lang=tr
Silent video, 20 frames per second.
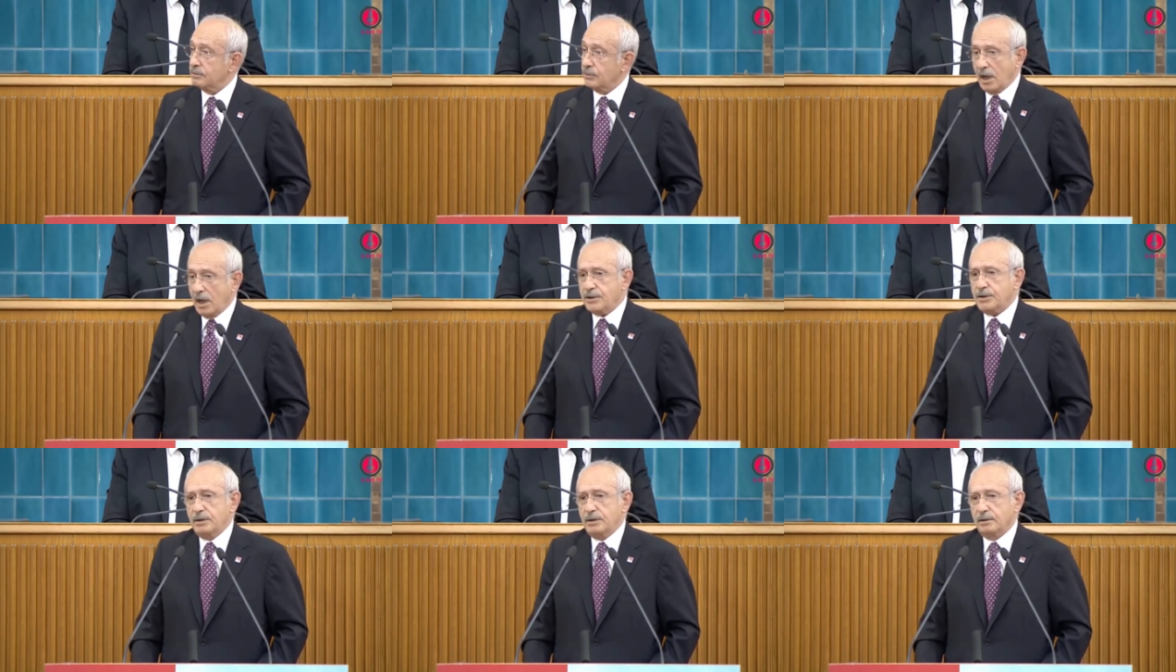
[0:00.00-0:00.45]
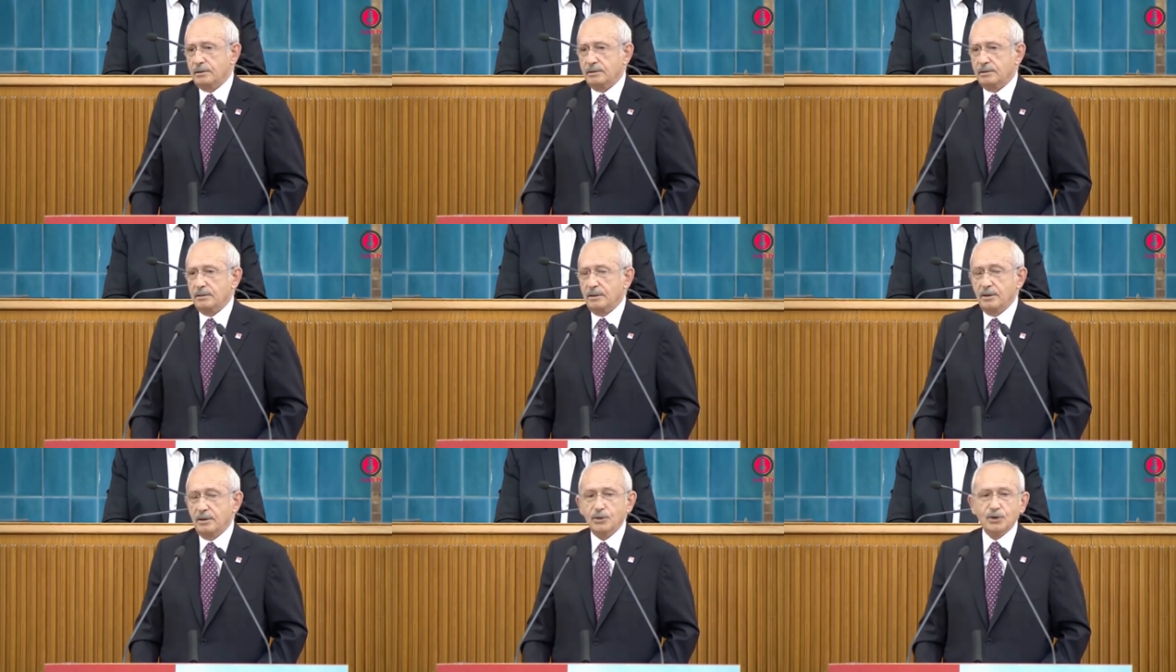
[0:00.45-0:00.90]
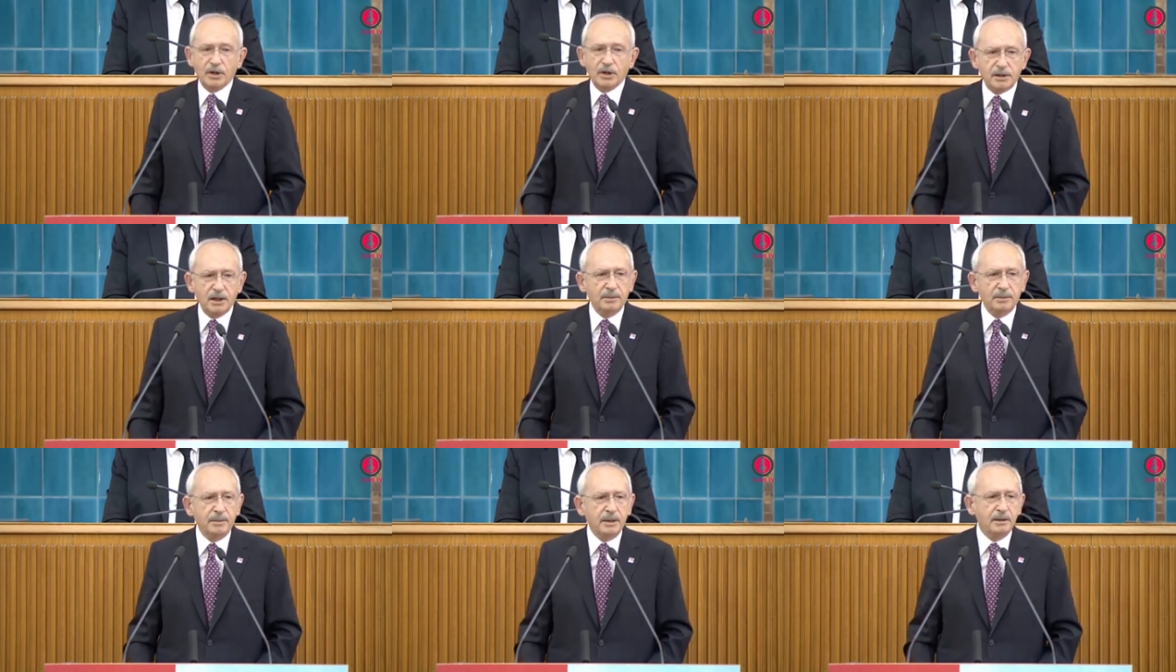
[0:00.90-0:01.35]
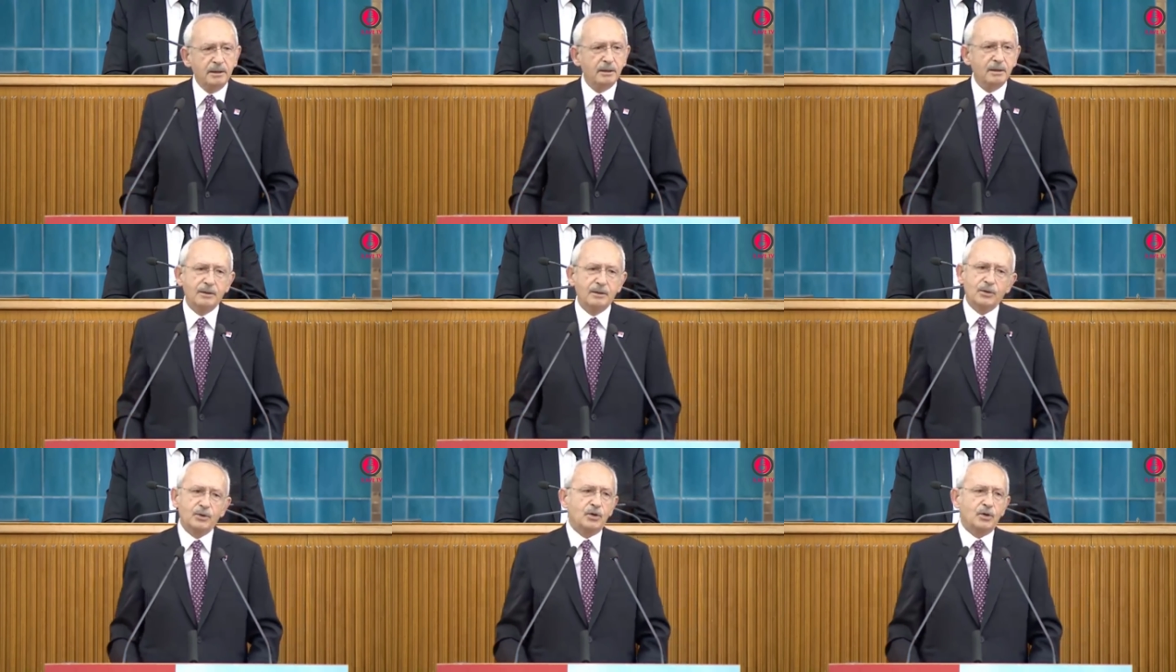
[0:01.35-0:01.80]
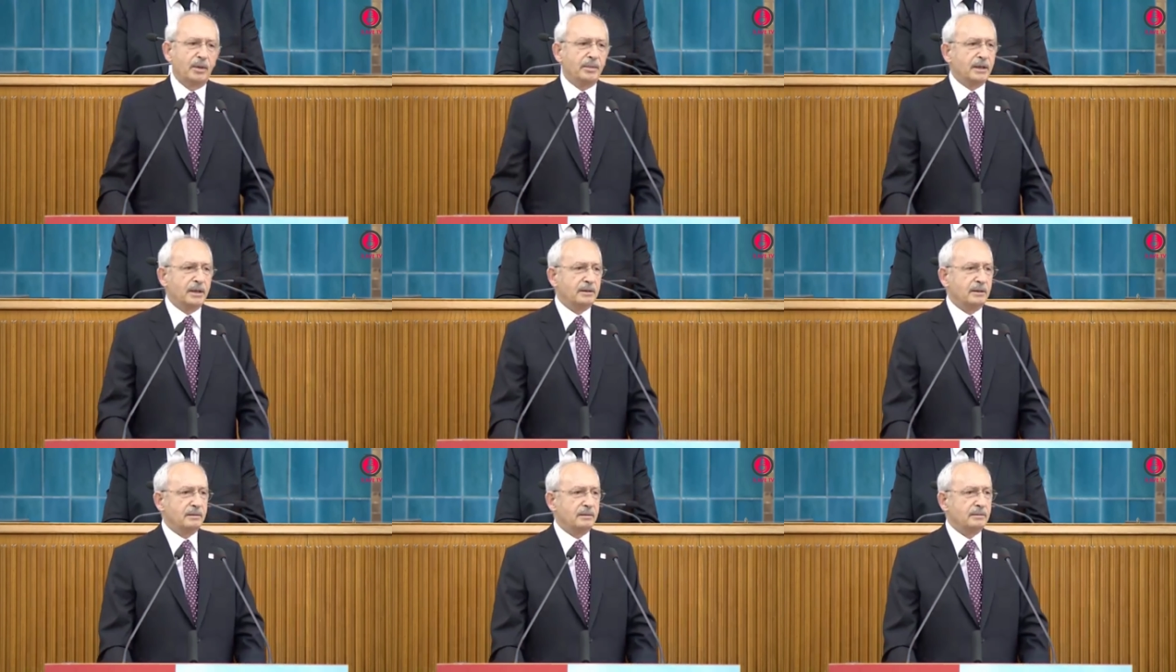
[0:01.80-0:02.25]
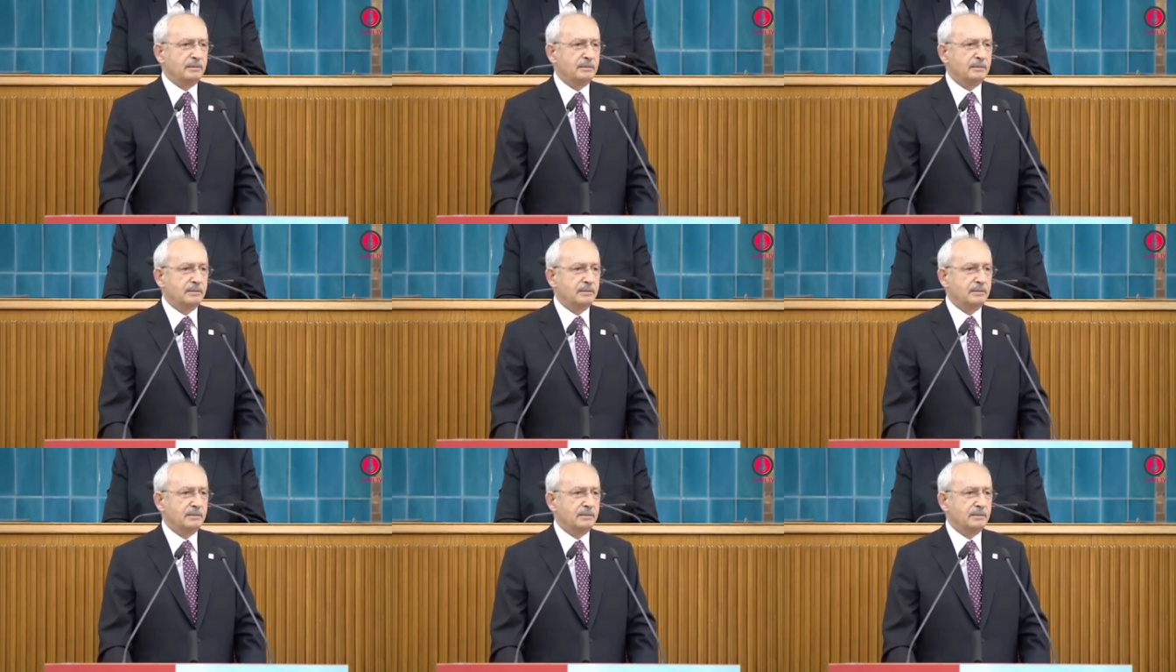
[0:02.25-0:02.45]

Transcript: Dersin. Dedin mi? Demedin.